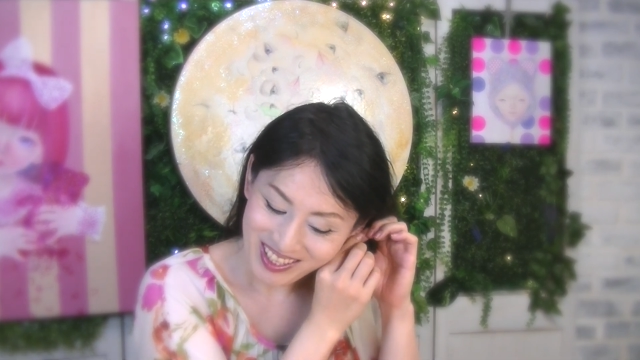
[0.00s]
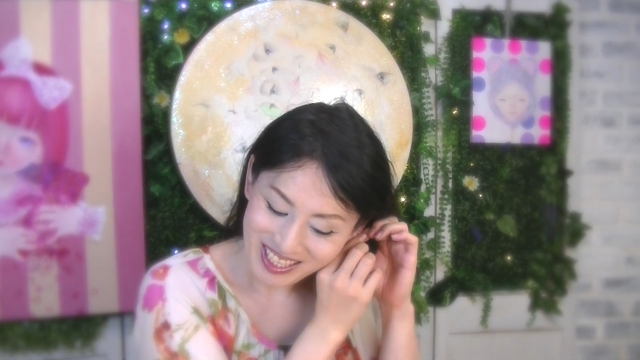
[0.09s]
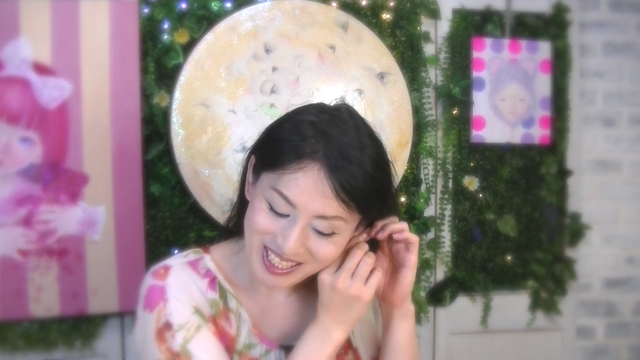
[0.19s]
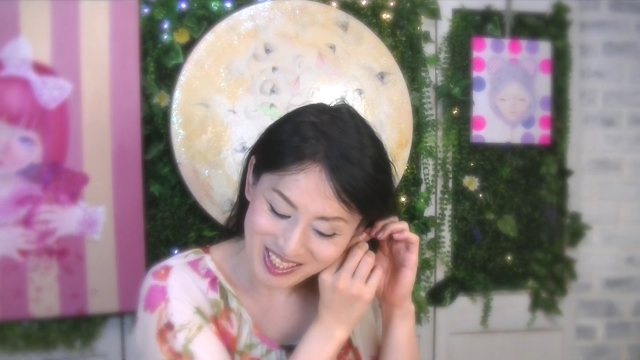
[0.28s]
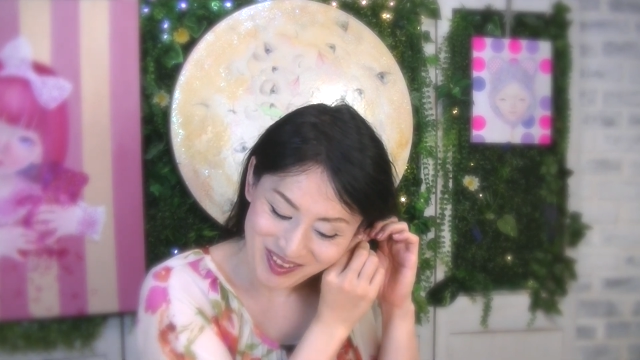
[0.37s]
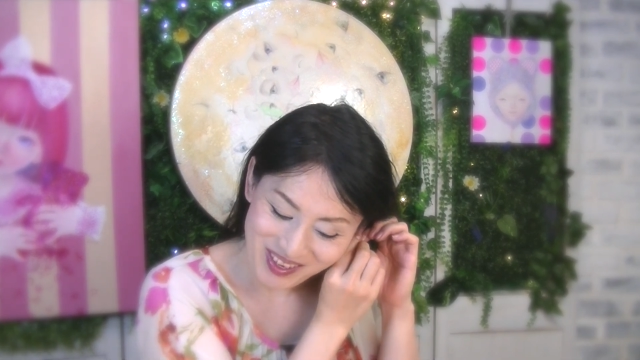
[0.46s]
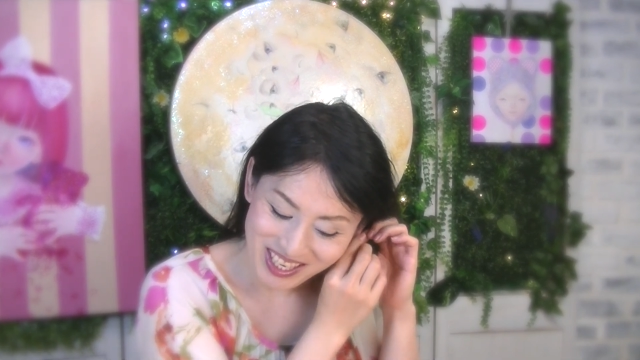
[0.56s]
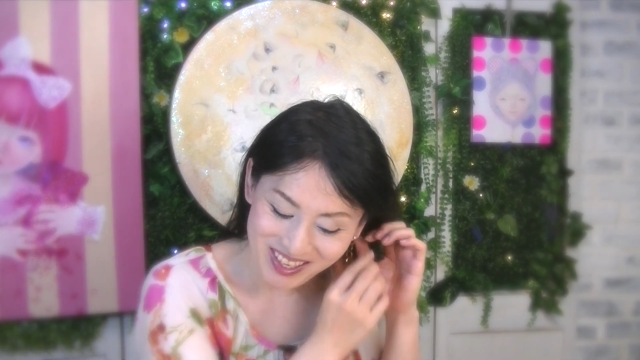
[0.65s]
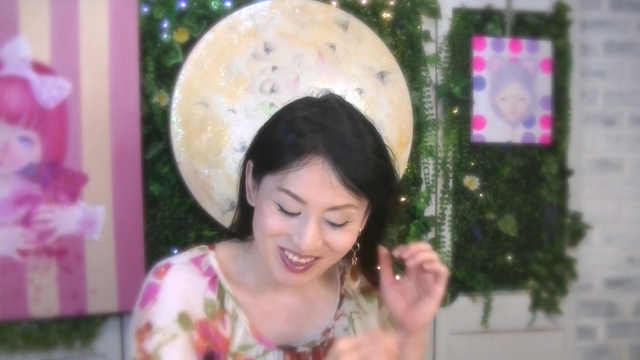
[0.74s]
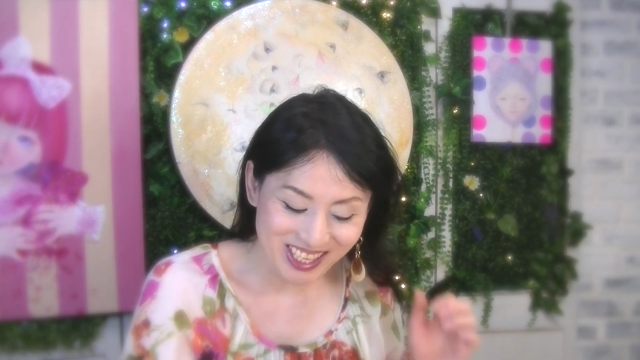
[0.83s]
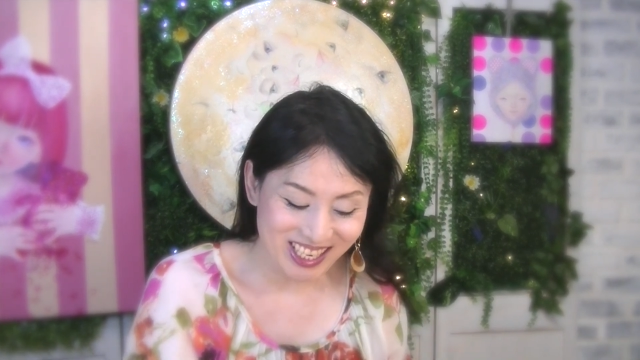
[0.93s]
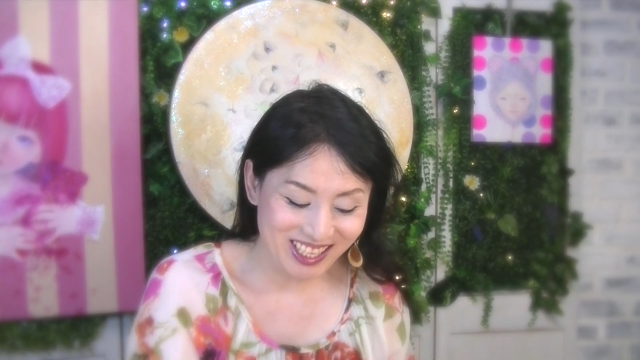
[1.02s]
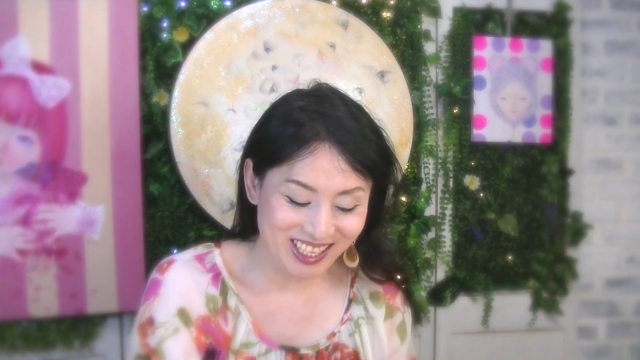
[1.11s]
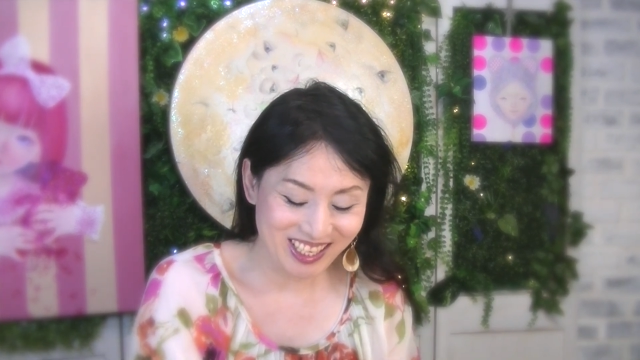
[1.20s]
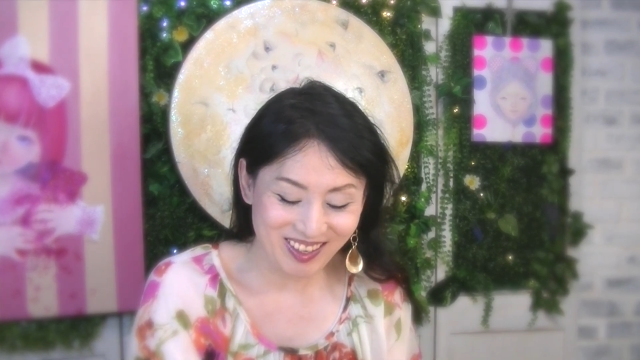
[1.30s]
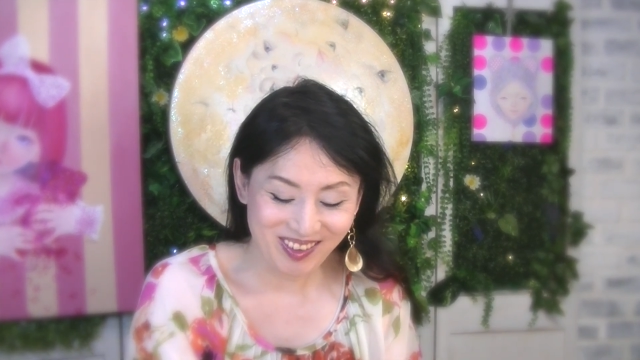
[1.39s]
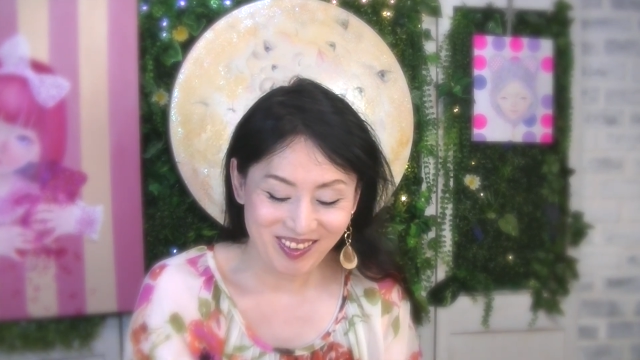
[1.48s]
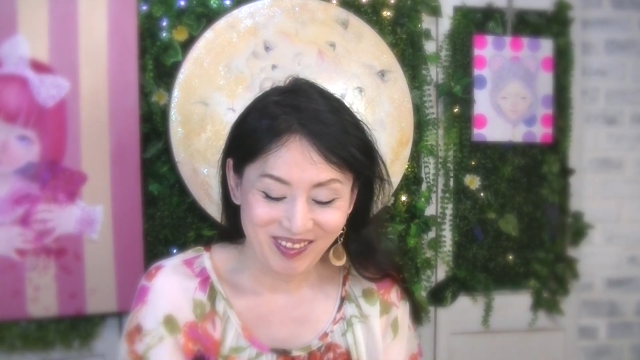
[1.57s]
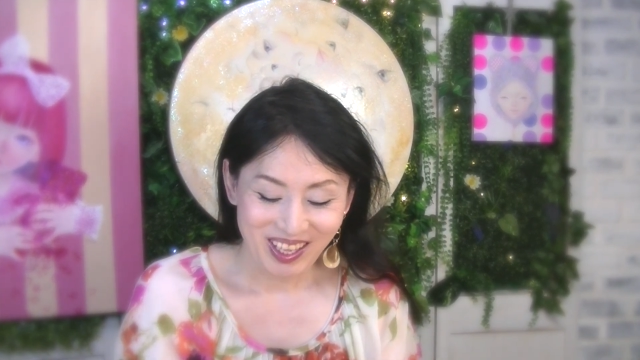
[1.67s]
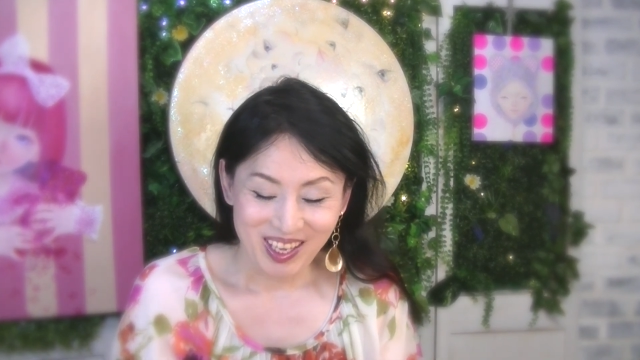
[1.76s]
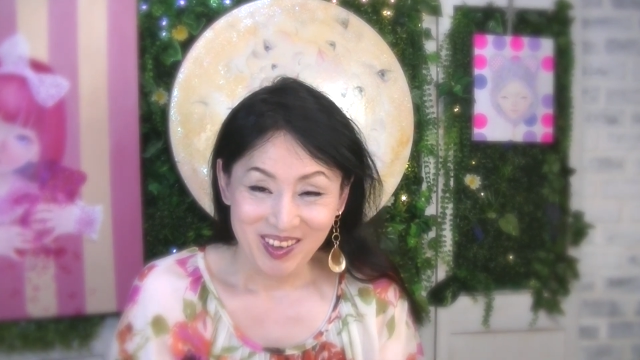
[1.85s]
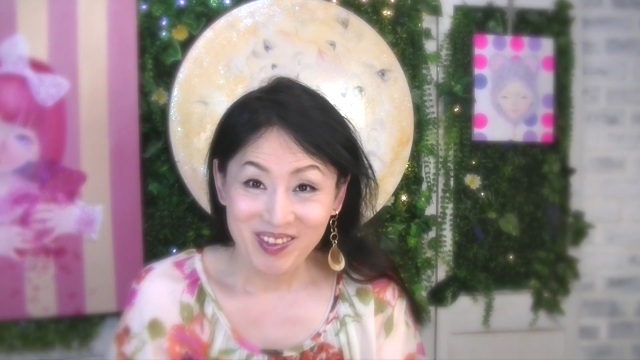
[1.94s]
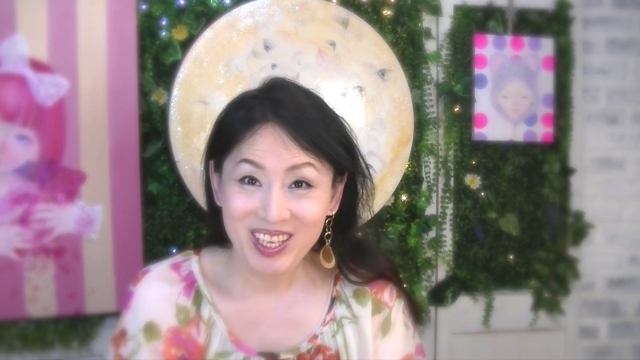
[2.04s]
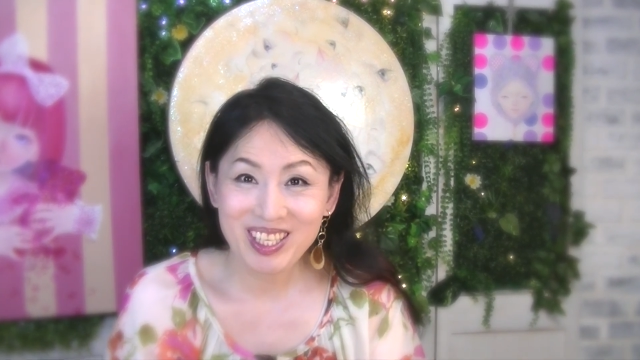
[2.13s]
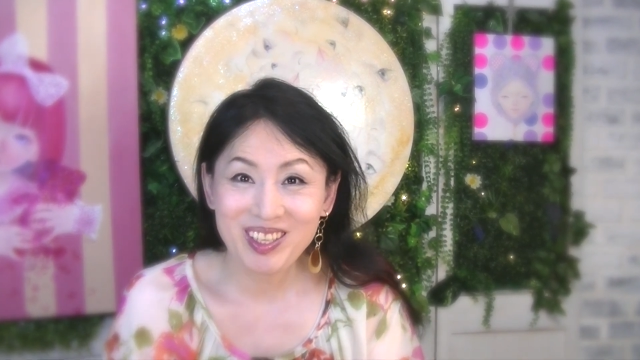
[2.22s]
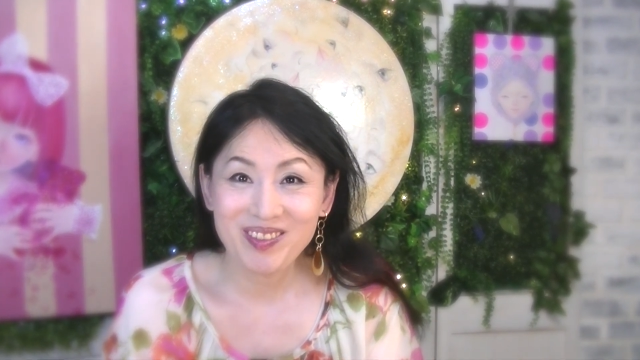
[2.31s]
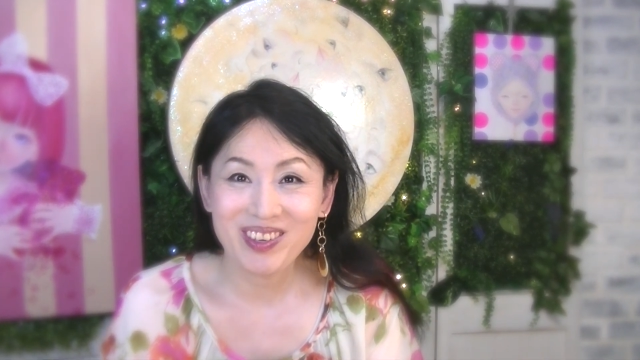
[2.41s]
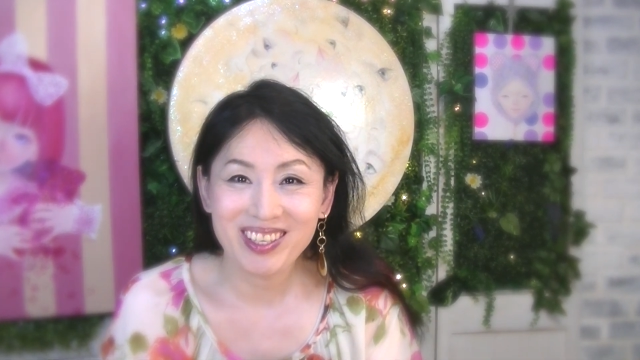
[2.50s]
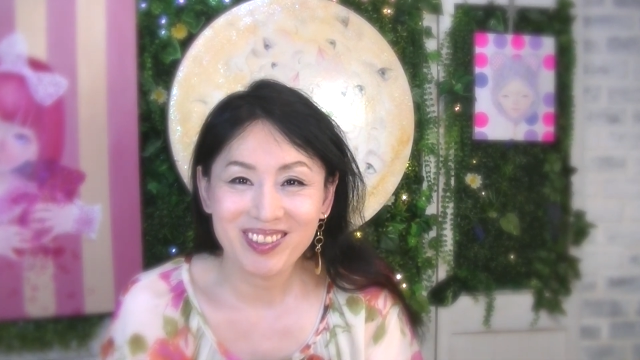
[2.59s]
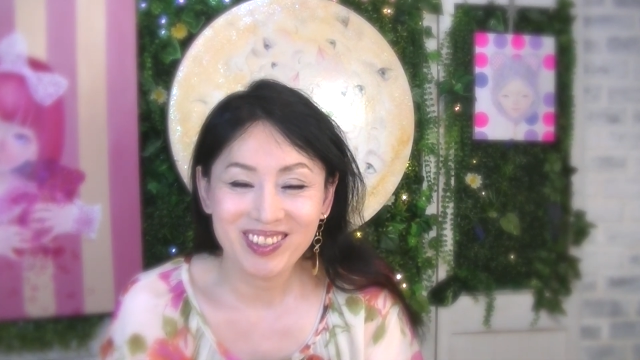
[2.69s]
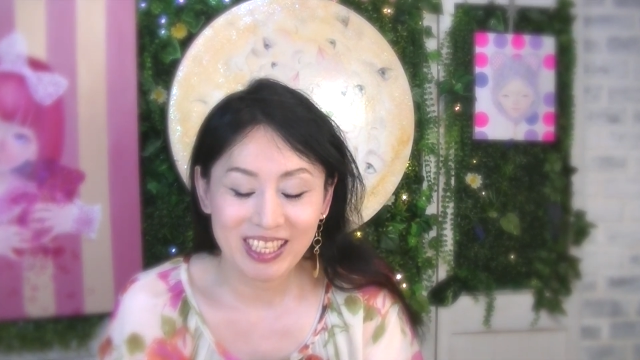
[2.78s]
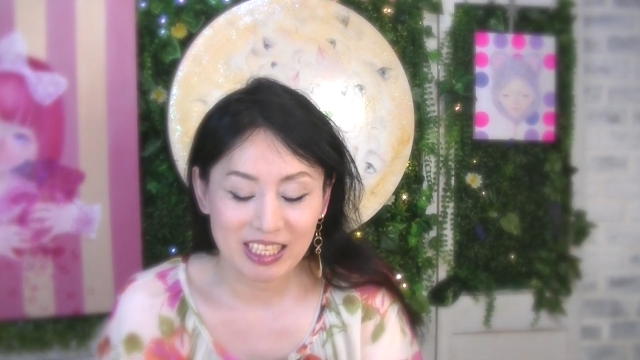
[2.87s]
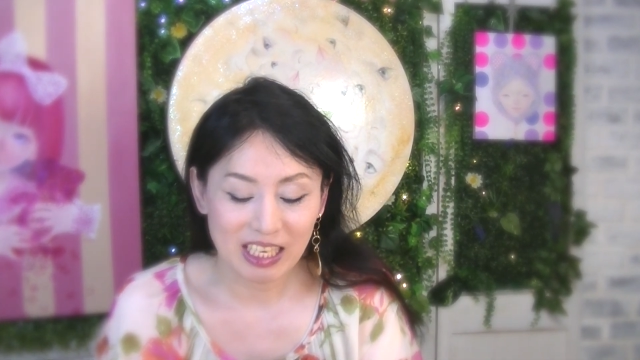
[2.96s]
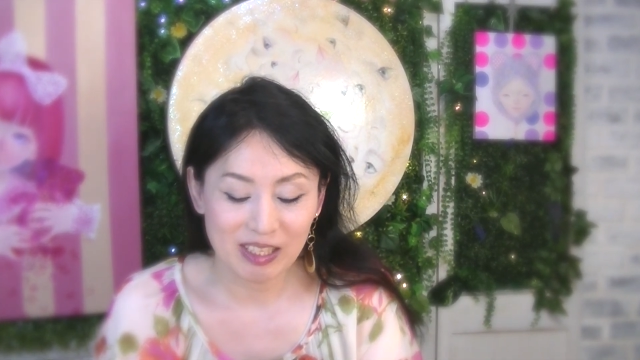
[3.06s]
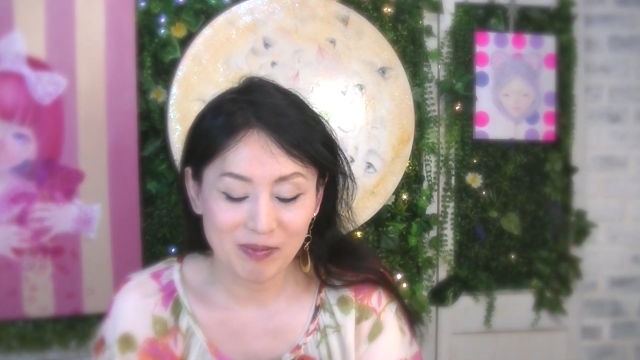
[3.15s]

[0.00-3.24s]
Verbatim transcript: 私の周りにはいないんですけど、皆さんの周りどうですか、